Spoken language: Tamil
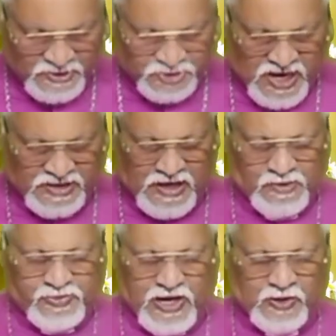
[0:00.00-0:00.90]

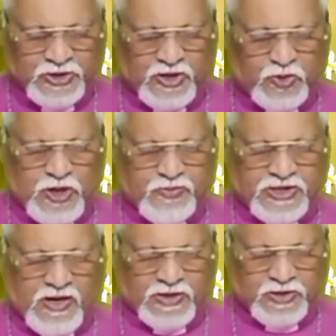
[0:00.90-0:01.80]
செய்தால் பலத்தில் உங்கள்
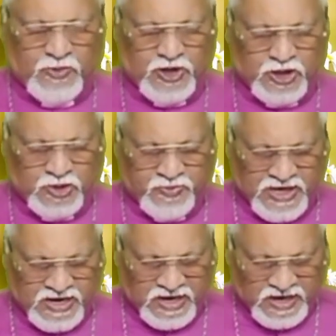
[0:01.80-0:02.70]
பிதானத்தில் உங்களுக்கு
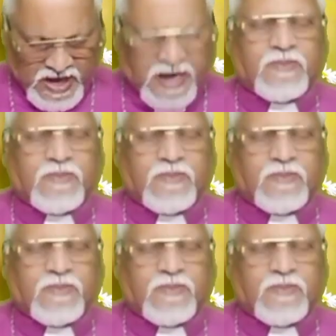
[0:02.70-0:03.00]
பலன் இல்லை